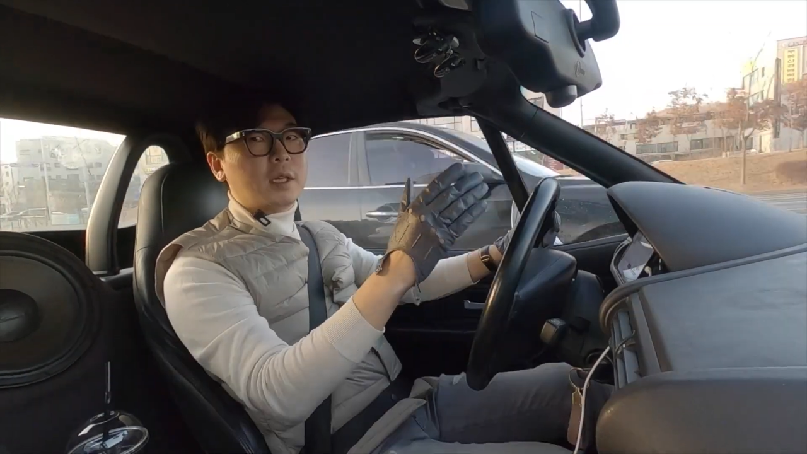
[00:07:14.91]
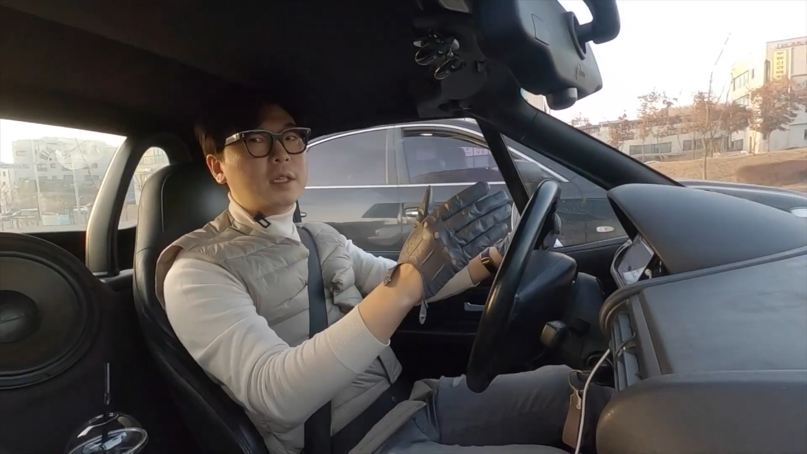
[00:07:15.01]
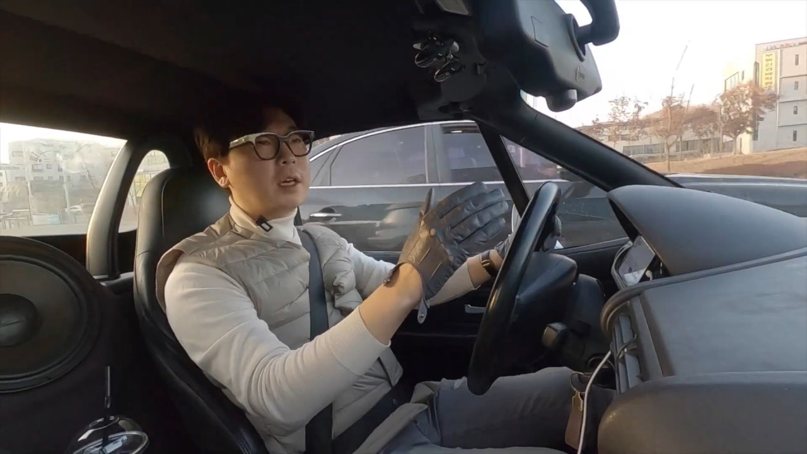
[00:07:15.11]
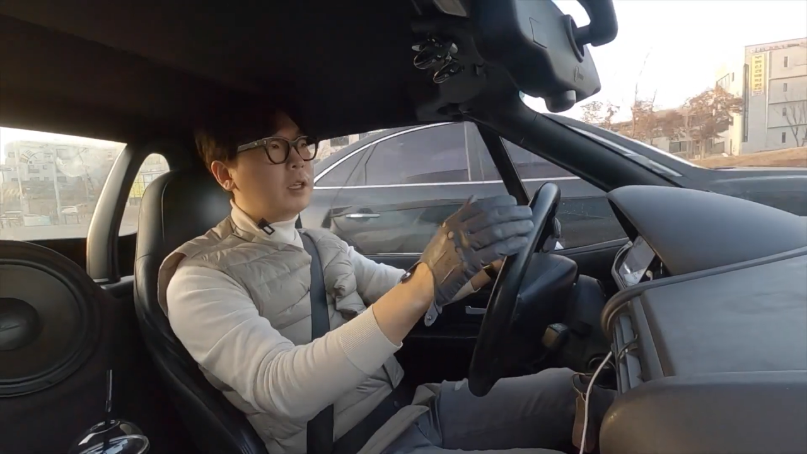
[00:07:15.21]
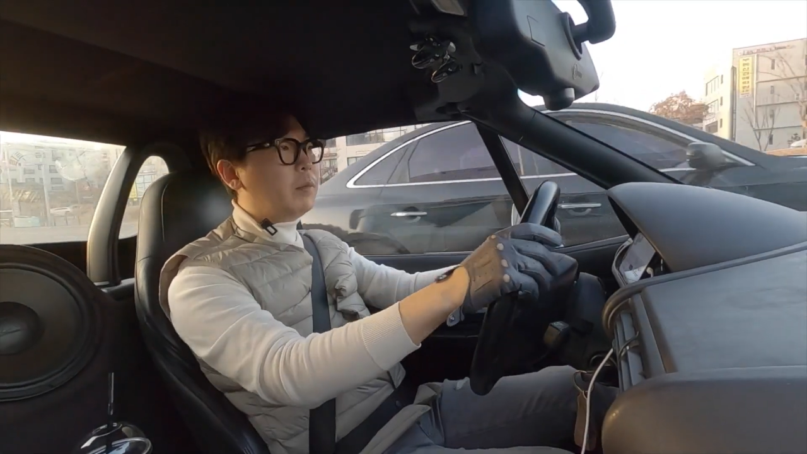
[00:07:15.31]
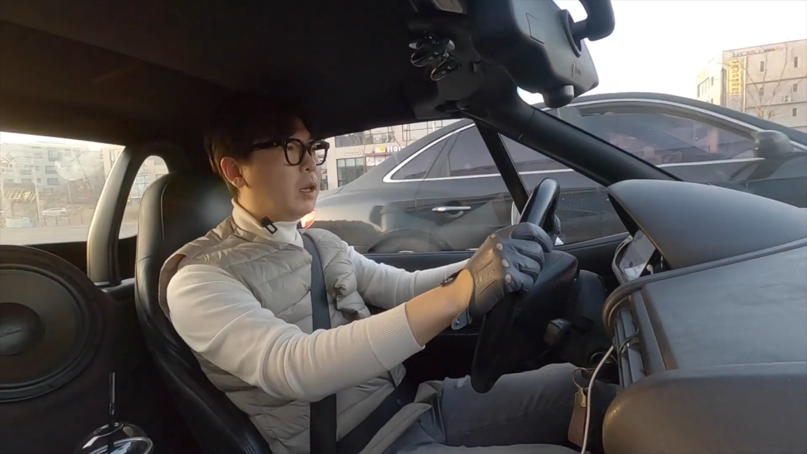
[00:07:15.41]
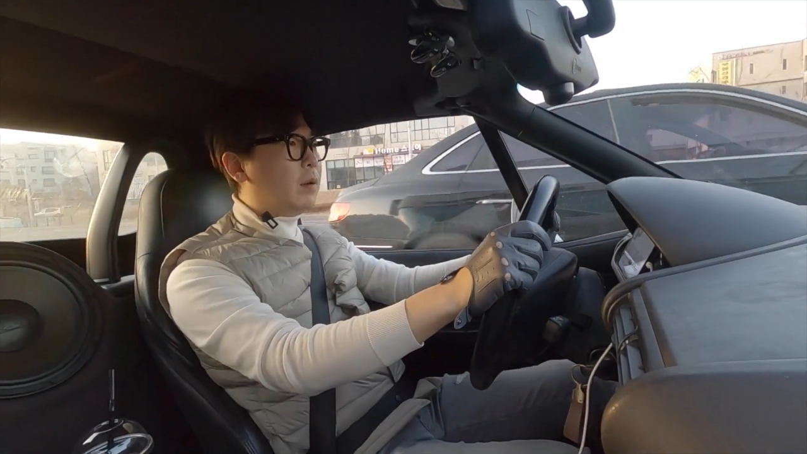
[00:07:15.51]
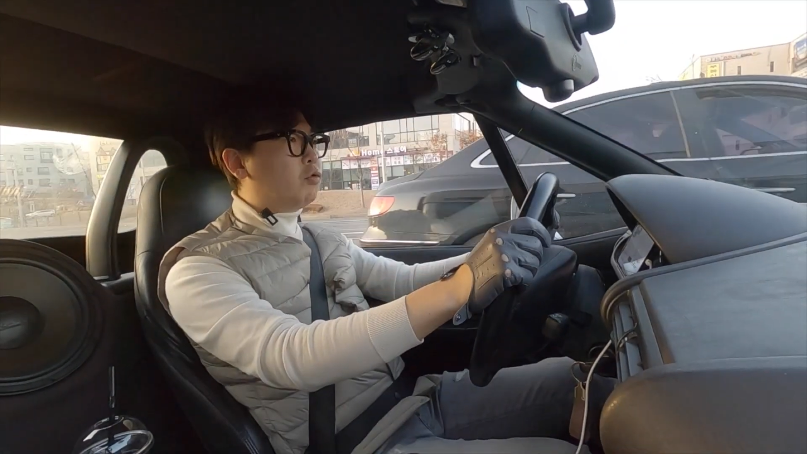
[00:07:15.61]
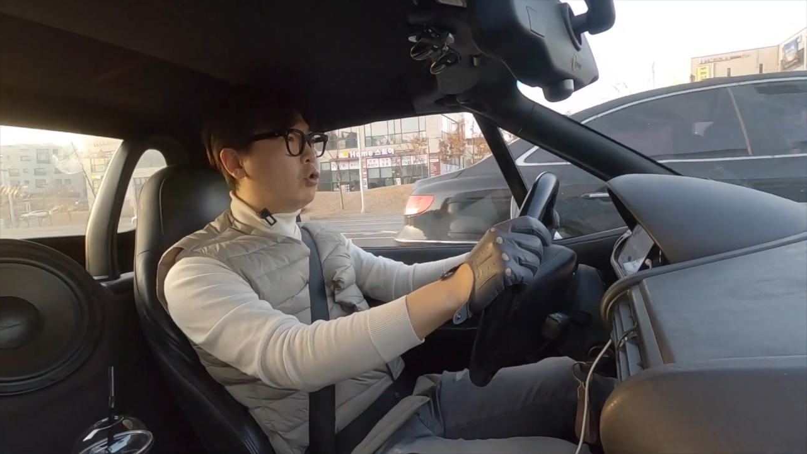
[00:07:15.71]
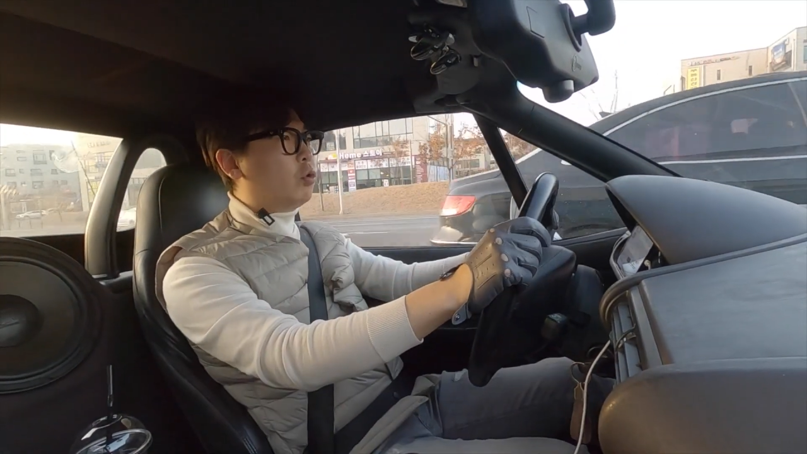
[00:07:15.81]
사장님이
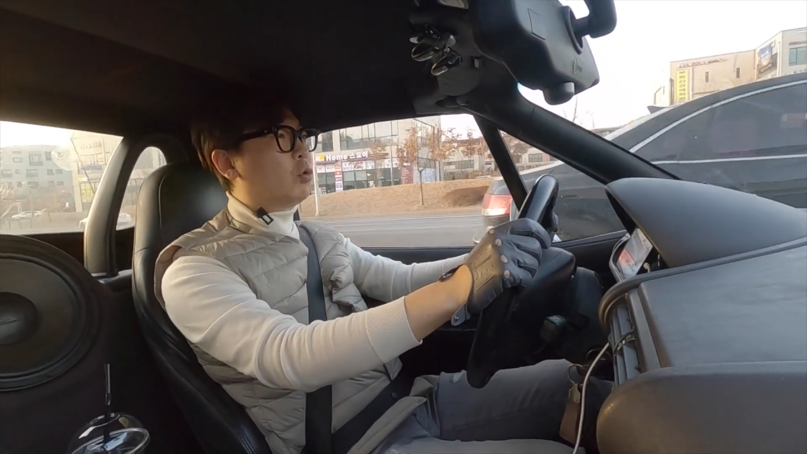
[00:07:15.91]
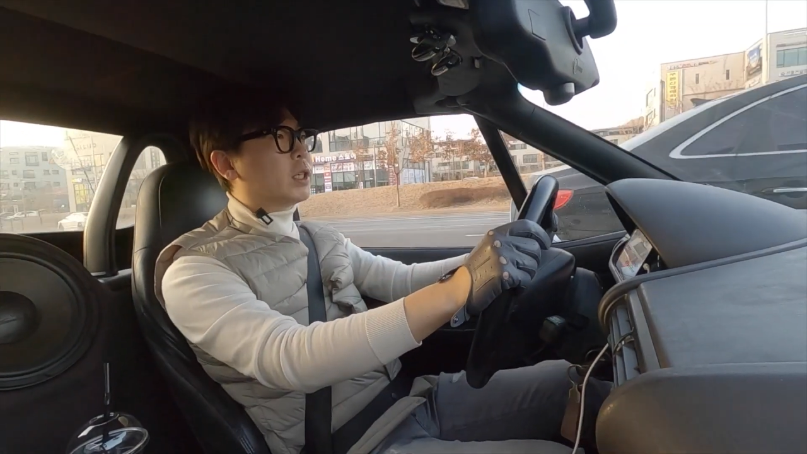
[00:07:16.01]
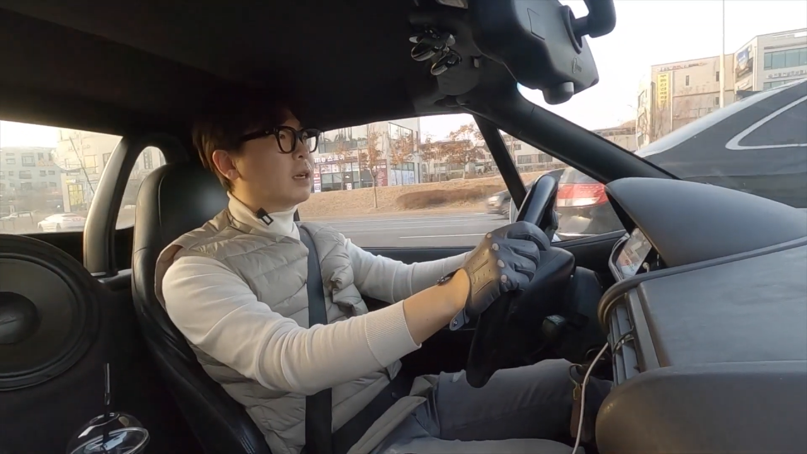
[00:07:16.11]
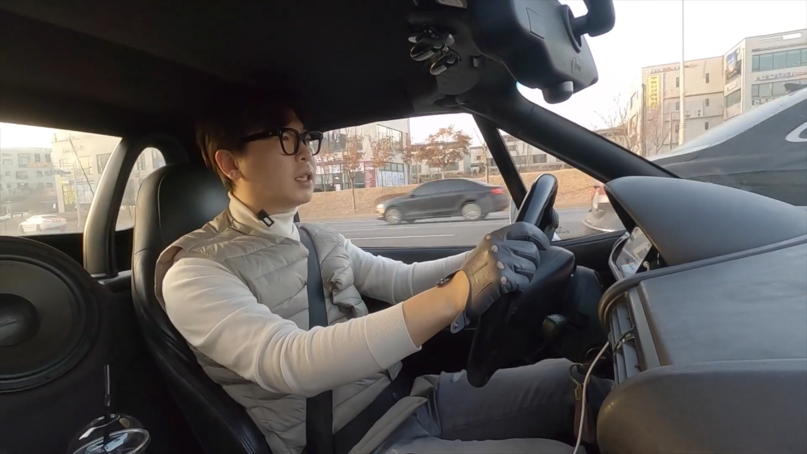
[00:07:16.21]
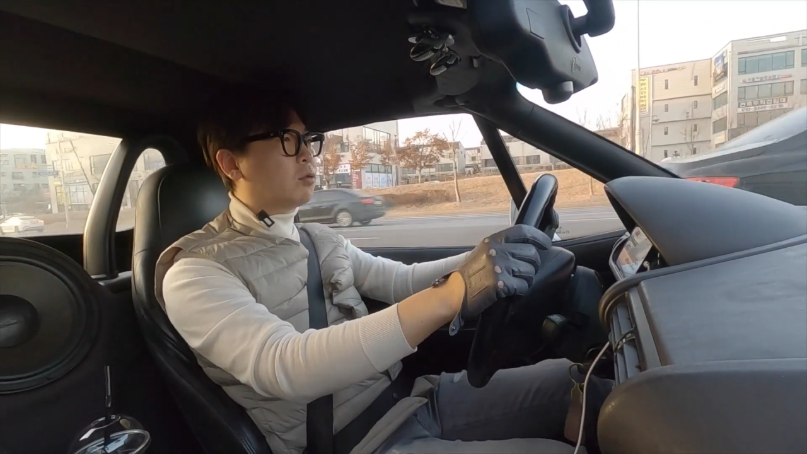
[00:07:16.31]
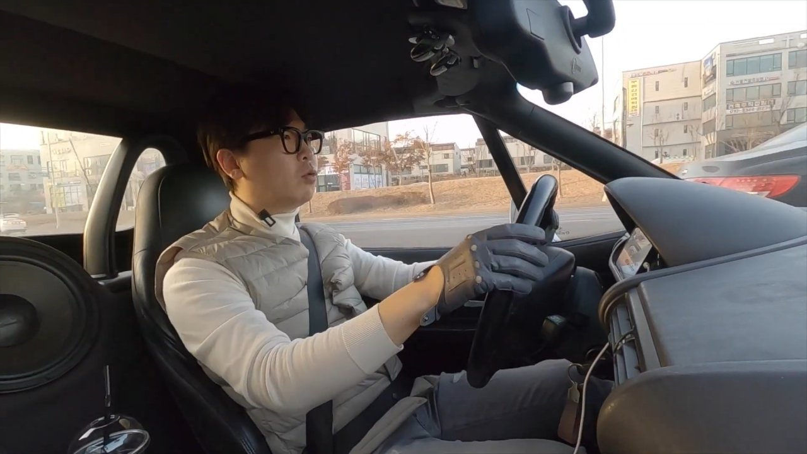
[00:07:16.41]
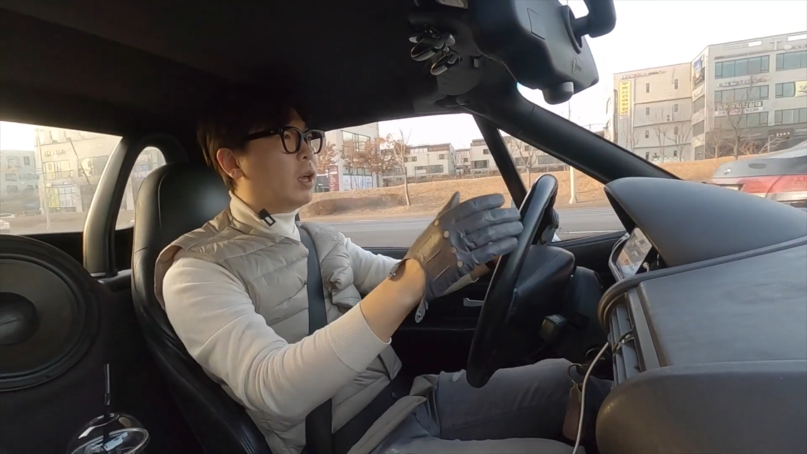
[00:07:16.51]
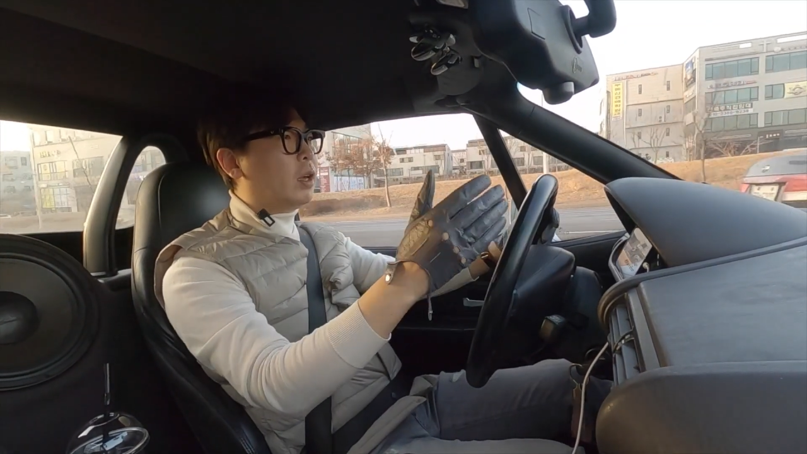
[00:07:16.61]
무료로 장착도